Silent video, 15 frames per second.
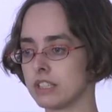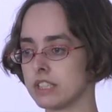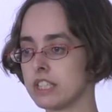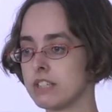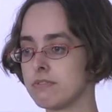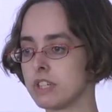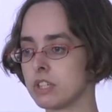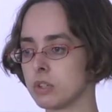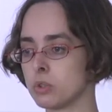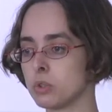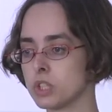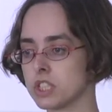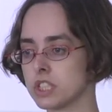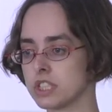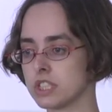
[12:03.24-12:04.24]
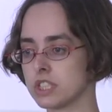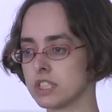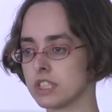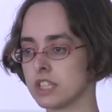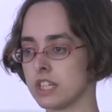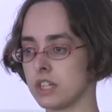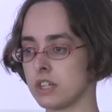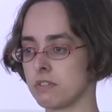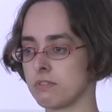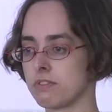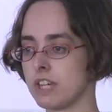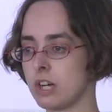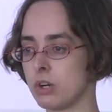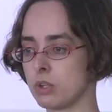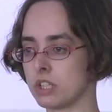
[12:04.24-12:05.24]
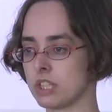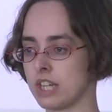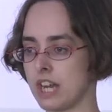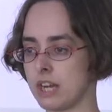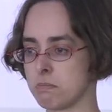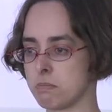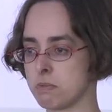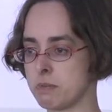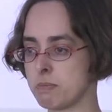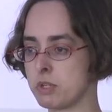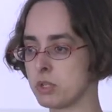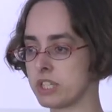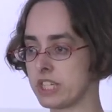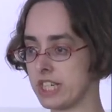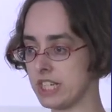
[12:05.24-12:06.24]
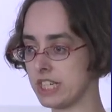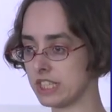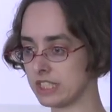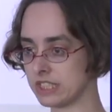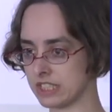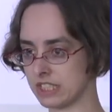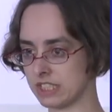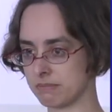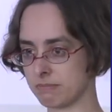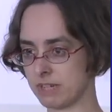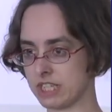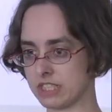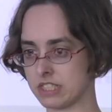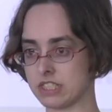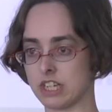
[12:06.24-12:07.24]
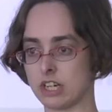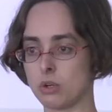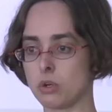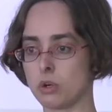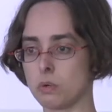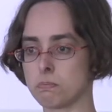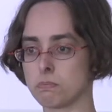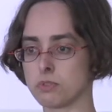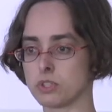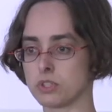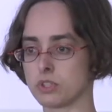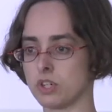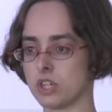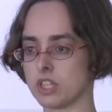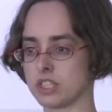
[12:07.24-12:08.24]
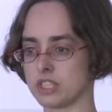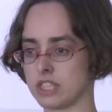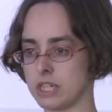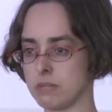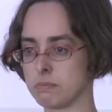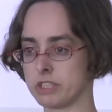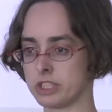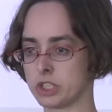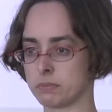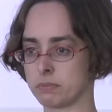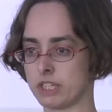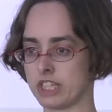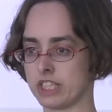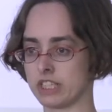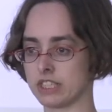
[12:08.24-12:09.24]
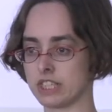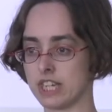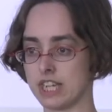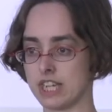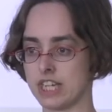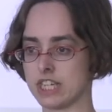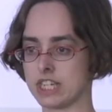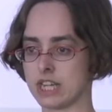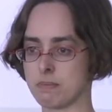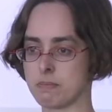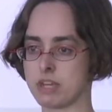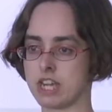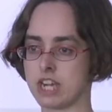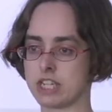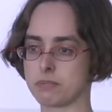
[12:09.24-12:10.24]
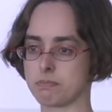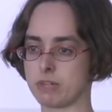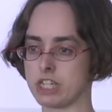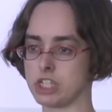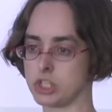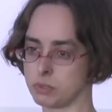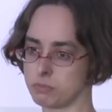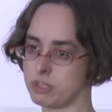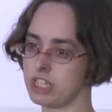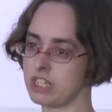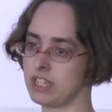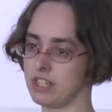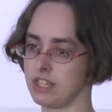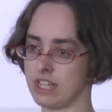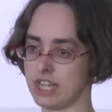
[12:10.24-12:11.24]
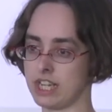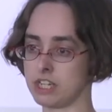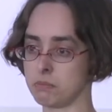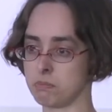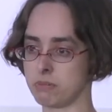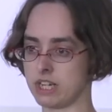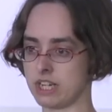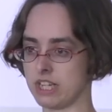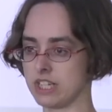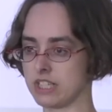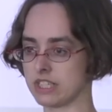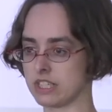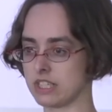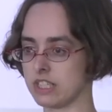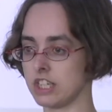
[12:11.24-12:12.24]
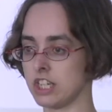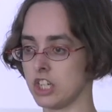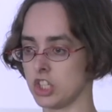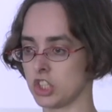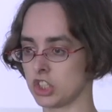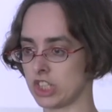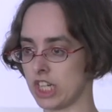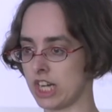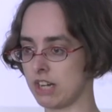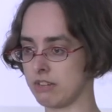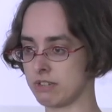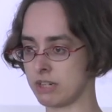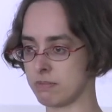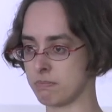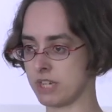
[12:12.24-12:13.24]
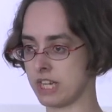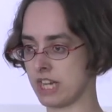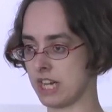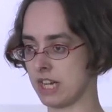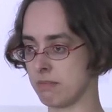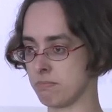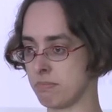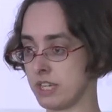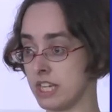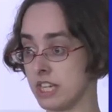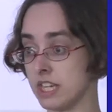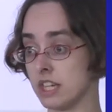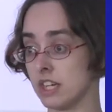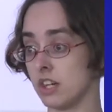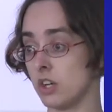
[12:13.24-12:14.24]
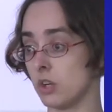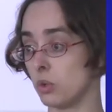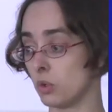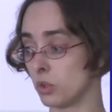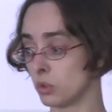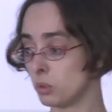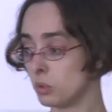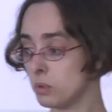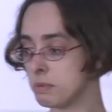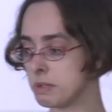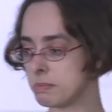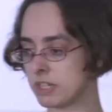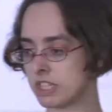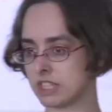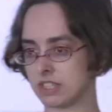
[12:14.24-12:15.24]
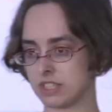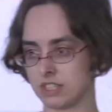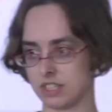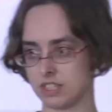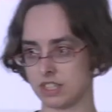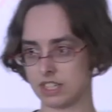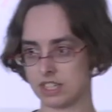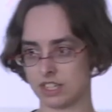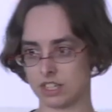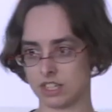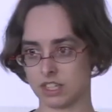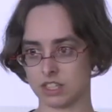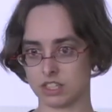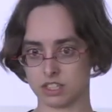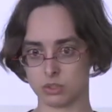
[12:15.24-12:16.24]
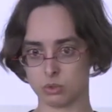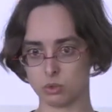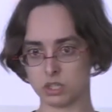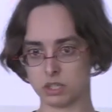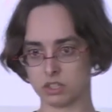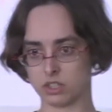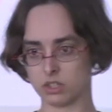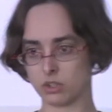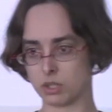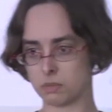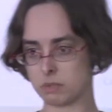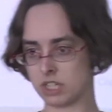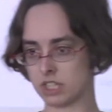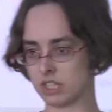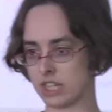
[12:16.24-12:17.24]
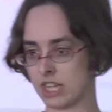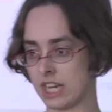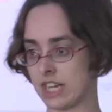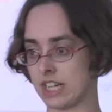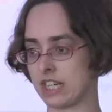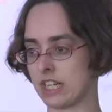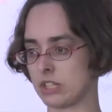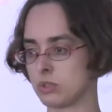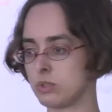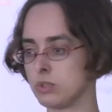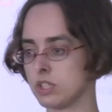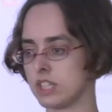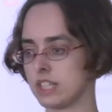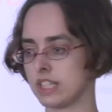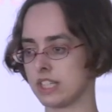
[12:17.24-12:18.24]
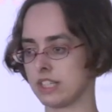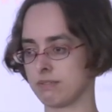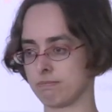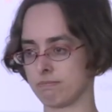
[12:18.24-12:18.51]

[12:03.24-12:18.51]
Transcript: die wir nutzen, wie auch deren Bibliotheken sind meistens auch Open Source, dementsprechend. Ich habe hier als Beispiele R, Python, Java, PHP und Ruby mit hinzugenommen. Natürlich